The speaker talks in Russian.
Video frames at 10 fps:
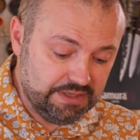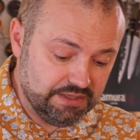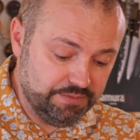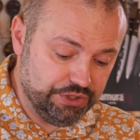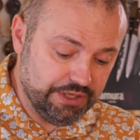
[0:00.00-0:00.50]

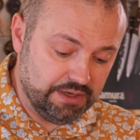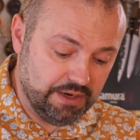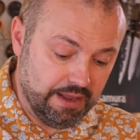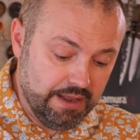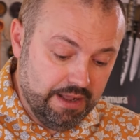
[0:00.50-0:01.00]

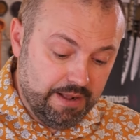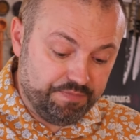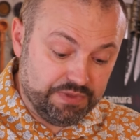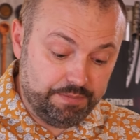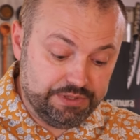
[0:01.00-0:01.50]
Замечательно.
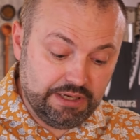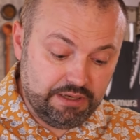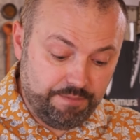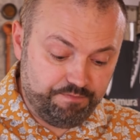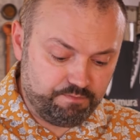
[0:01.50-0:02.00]
Не
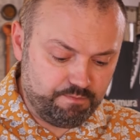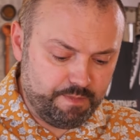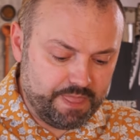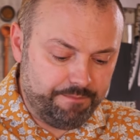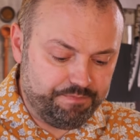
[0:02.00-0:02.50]

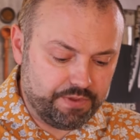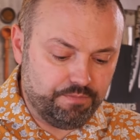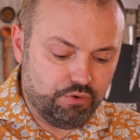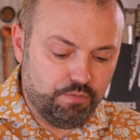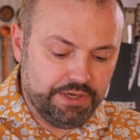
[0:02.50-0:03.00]
обязательно
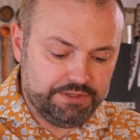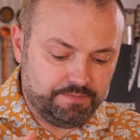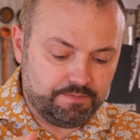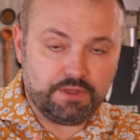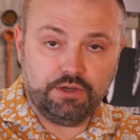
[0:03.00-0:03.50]
покупать
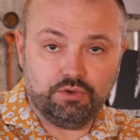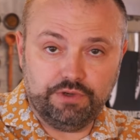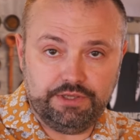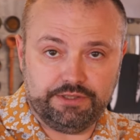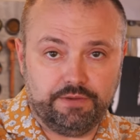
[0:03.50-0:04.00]

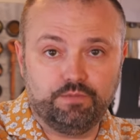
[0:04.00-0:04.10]
готовое тесто.